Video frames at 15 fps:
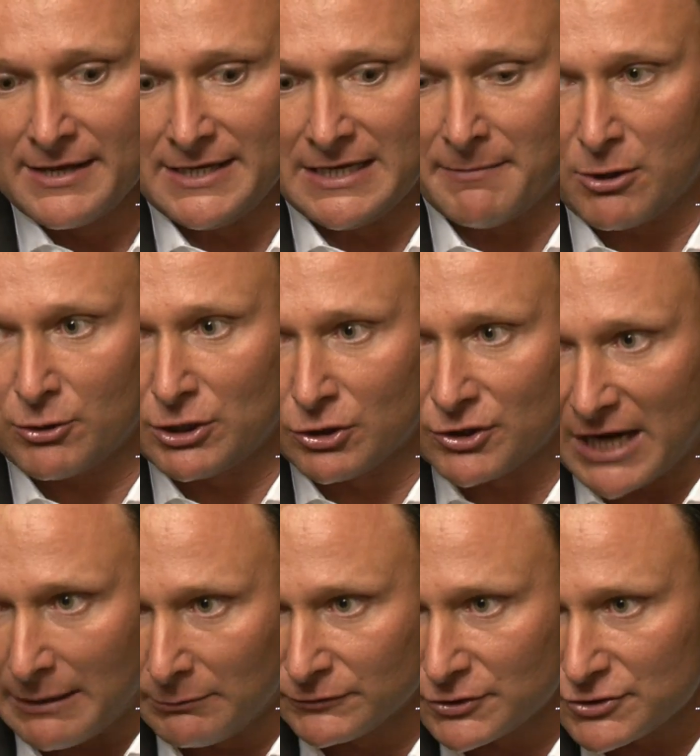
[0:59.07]
ile mają
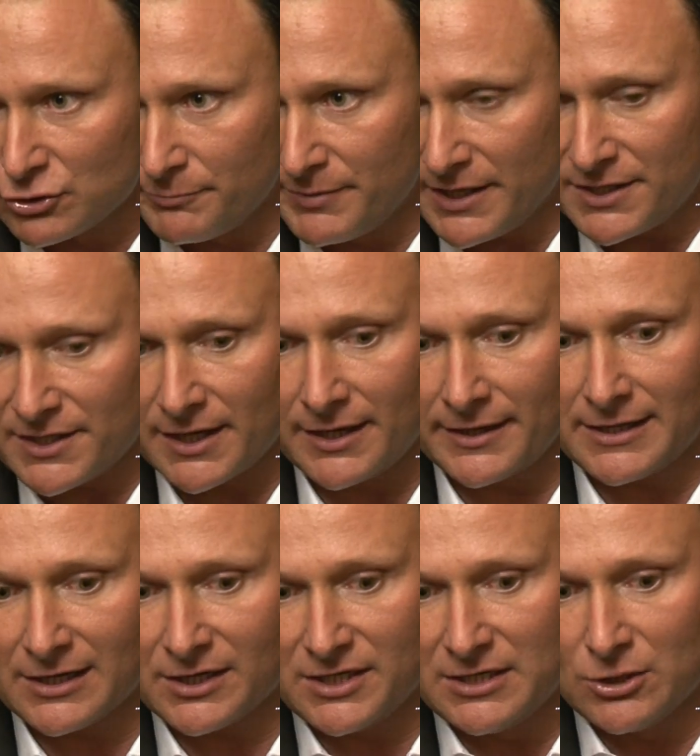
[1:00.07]
kilogramów do zgubienia,
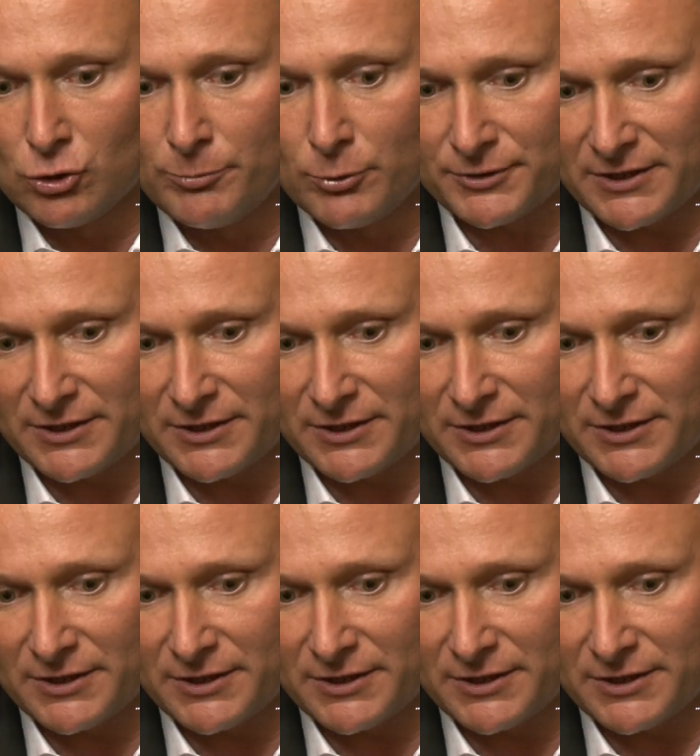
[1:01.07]
jak, ile gubią